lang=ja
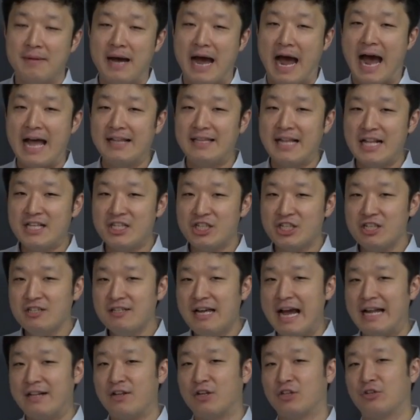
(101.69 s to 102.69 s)
まあ、はたちぐ
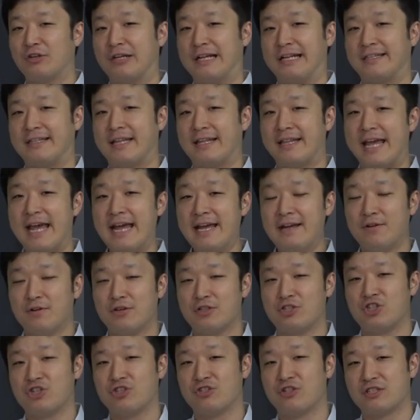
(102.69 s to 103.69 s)
らいの時ってねこ
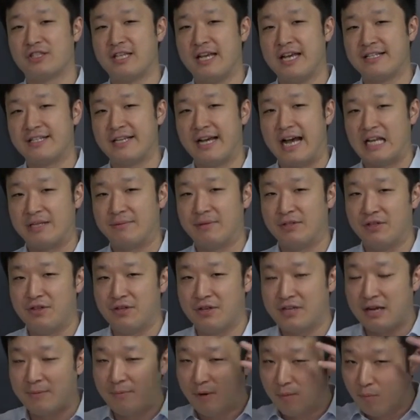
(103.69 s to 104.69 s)
う塾の先生始めた
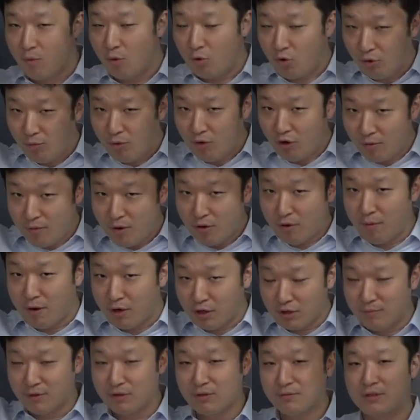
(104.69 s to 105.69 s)
時はもう
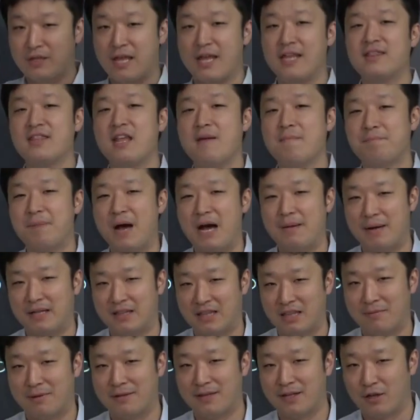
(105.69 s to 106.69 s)
モコモコモコモコと、もともと天然
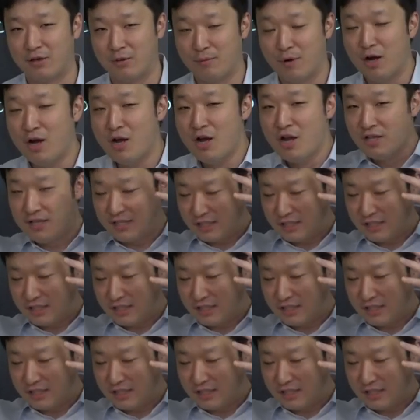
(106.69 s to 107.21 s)
パーマってのなんだけども、